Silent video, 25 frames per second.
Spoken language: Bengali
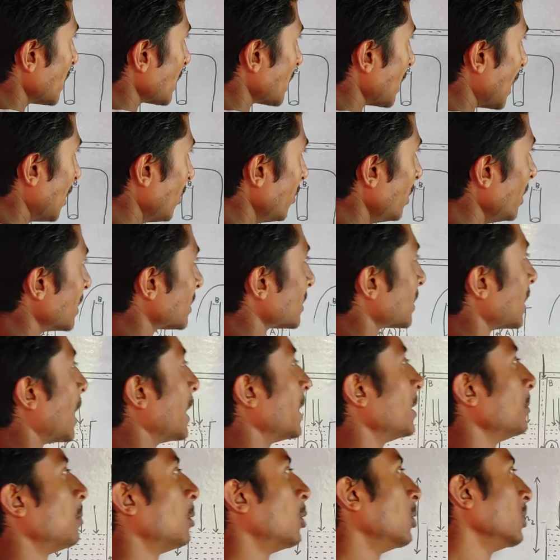তাহলে
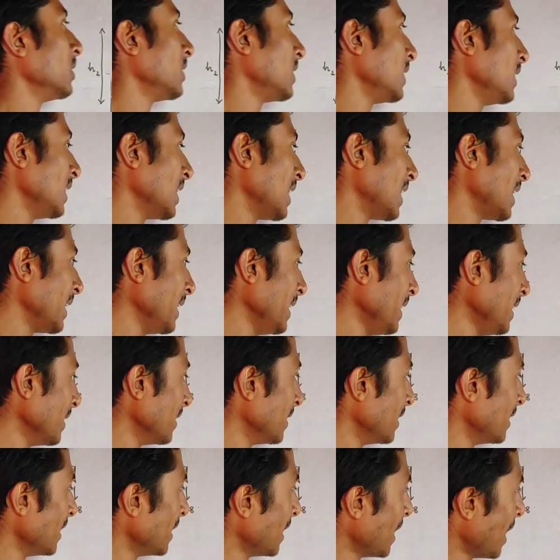সাইফন ক্রিয়ায়
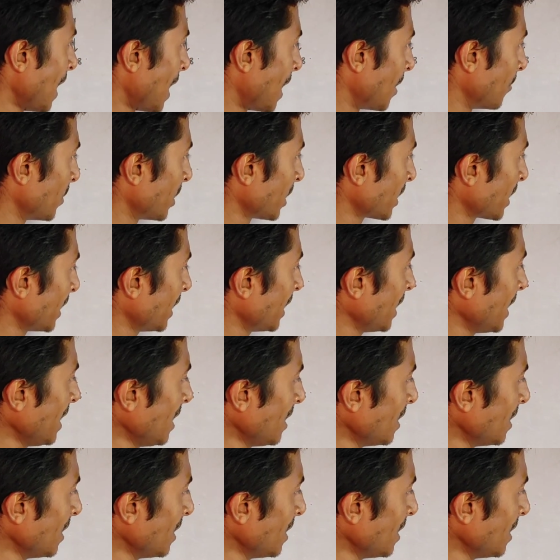আমাকে